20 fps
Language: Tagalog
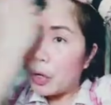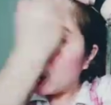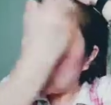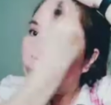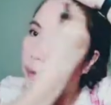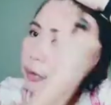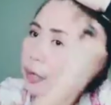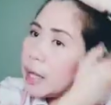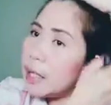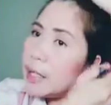
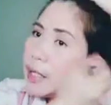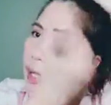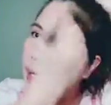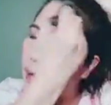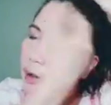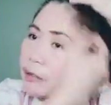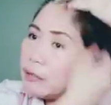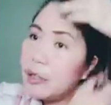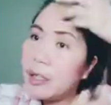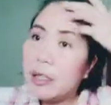readily
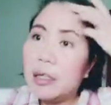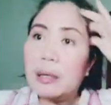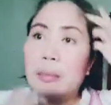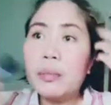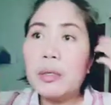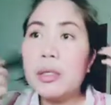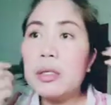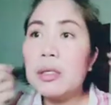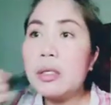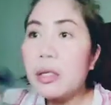
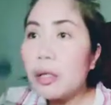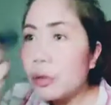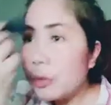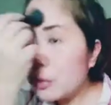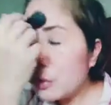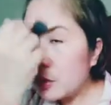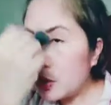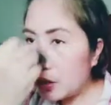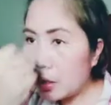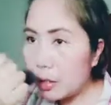available sa
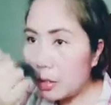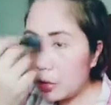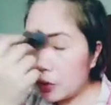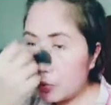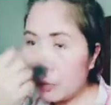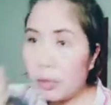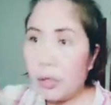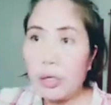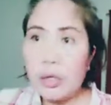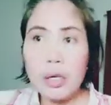Google. So,
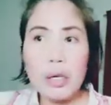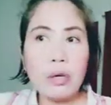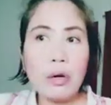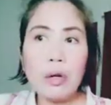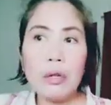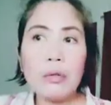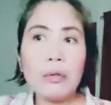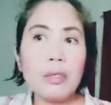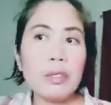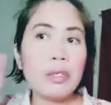you can
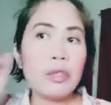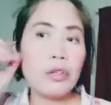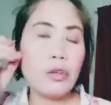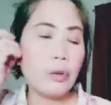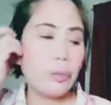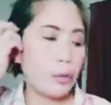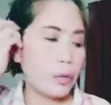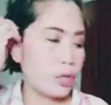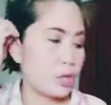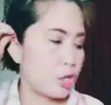always
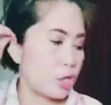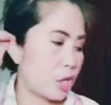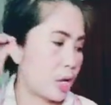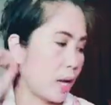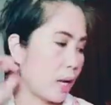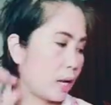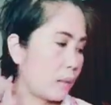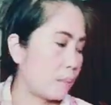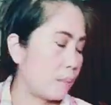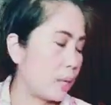double
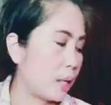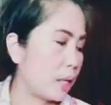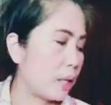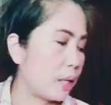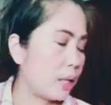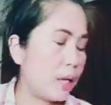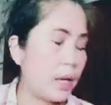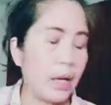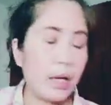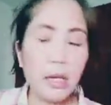check. But,
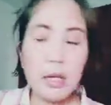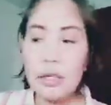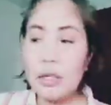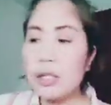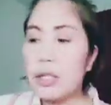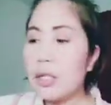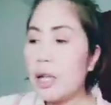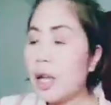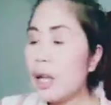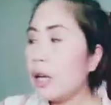yung
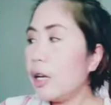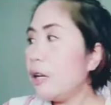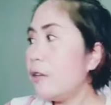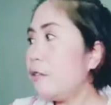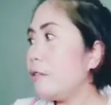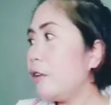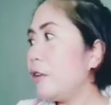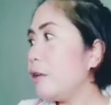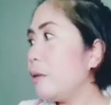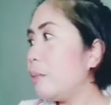sa akin,
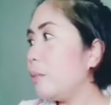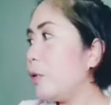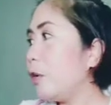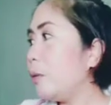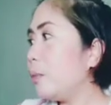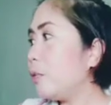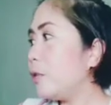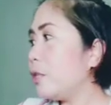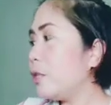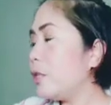for the
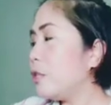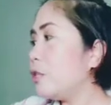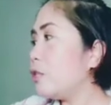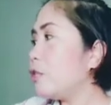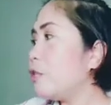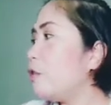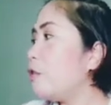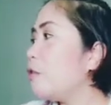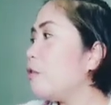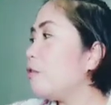purposes
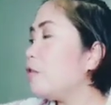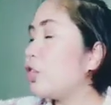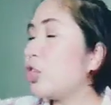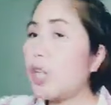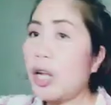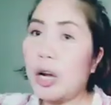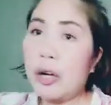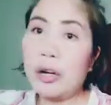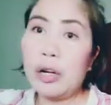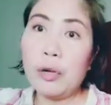of
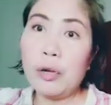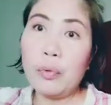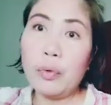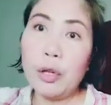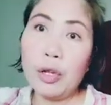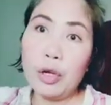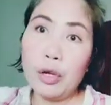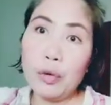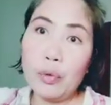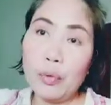sharing with
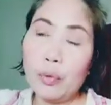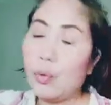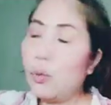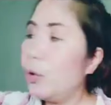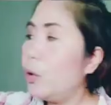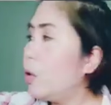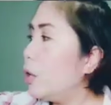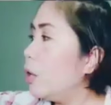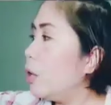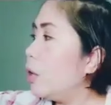you
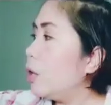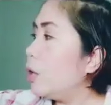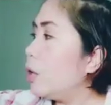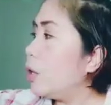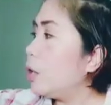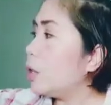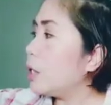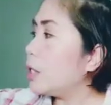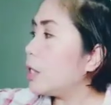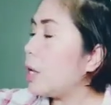
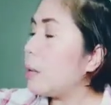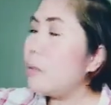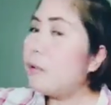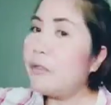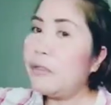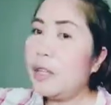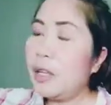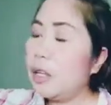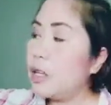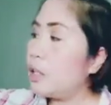some of
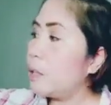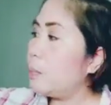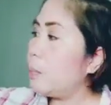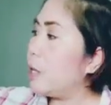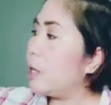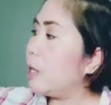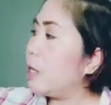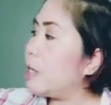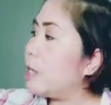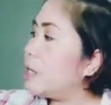the
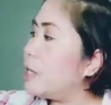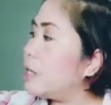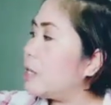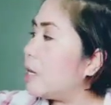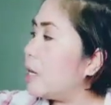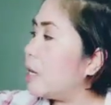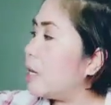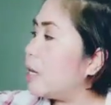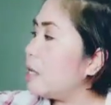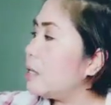
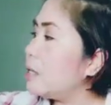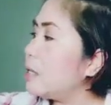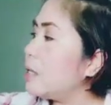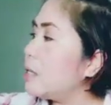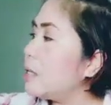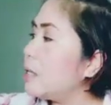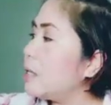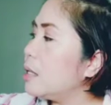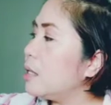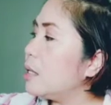experiences
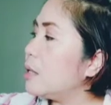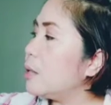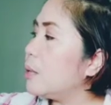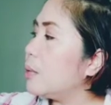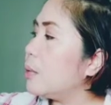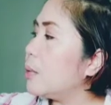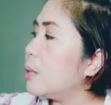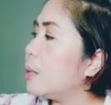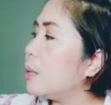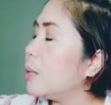
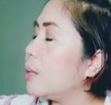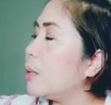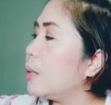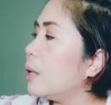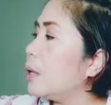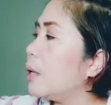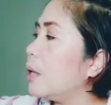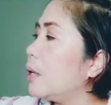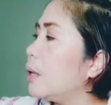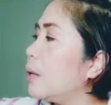
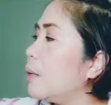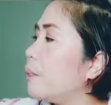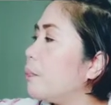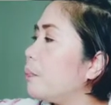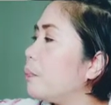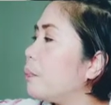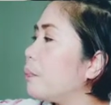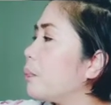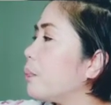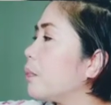or
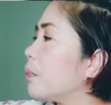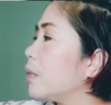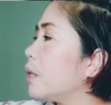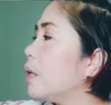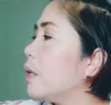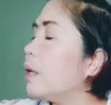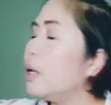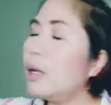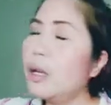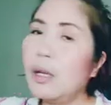
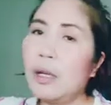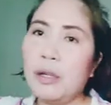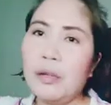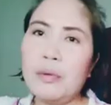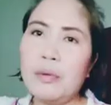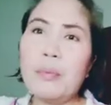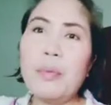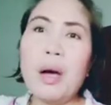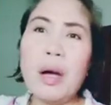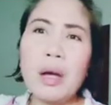
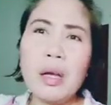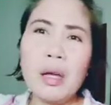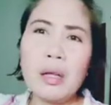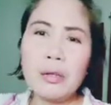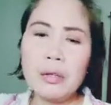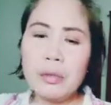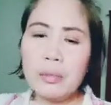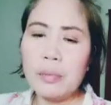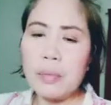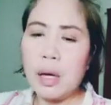yung mga
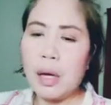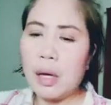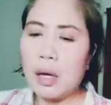ganun ba,